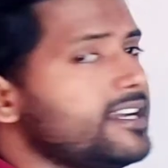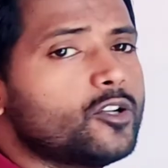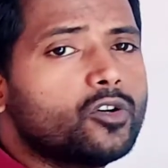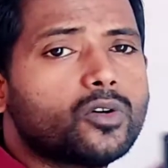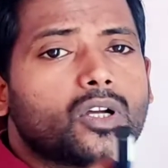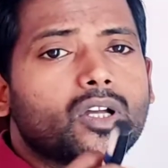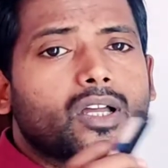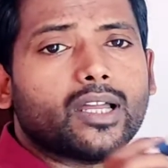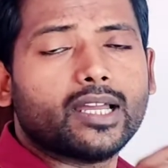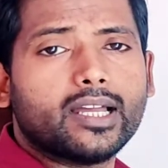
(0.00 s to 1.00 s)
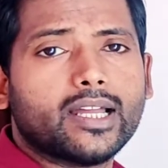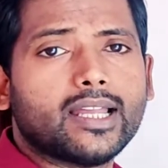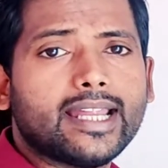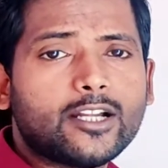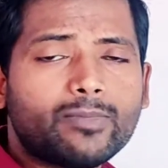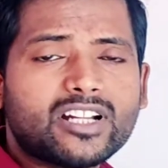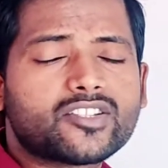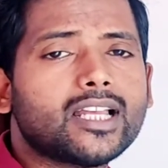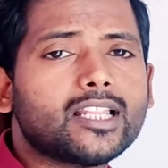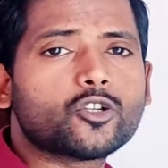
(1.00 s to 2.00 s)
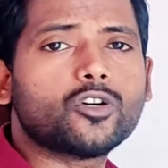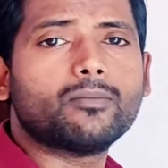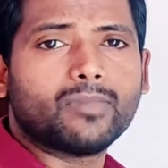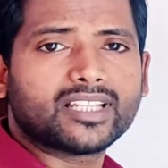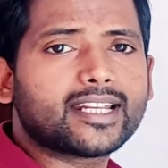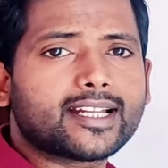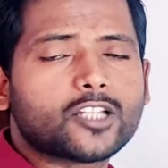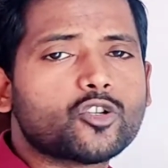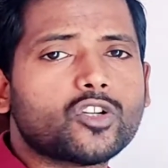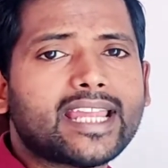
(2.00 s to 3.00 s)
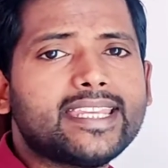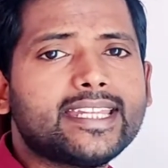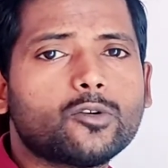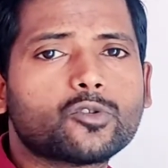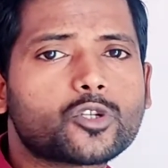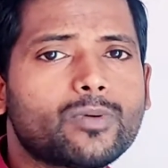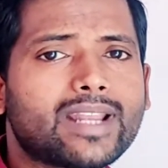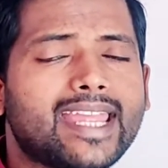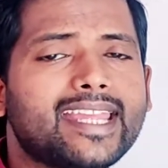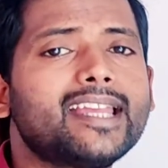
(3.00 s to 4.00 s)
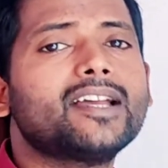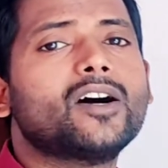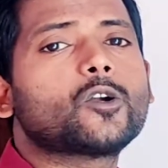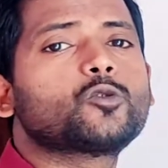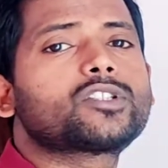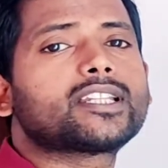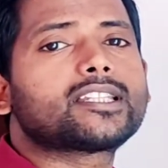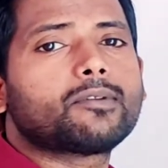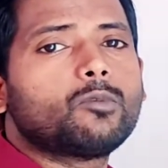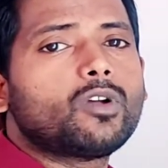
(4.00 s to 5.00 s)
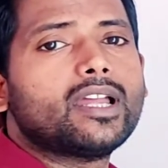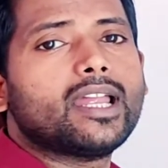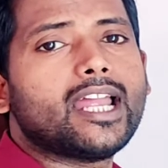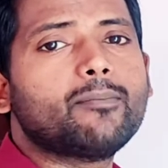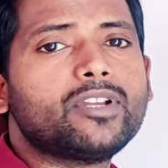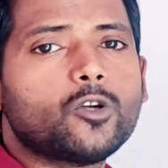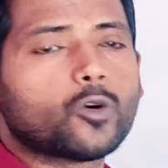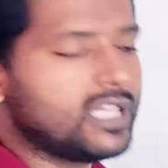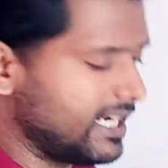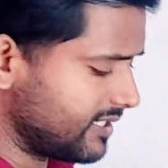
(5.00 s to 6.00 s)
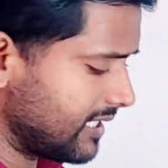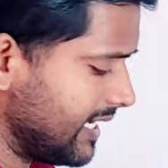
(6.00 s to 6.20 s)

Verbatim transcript: एंडो एंडोमेट्रियल जो मदर का जो लाइनिंग है उसको बनाएंगे और दूसरी तरफ हम लोग एम्ब्रियो को लेकर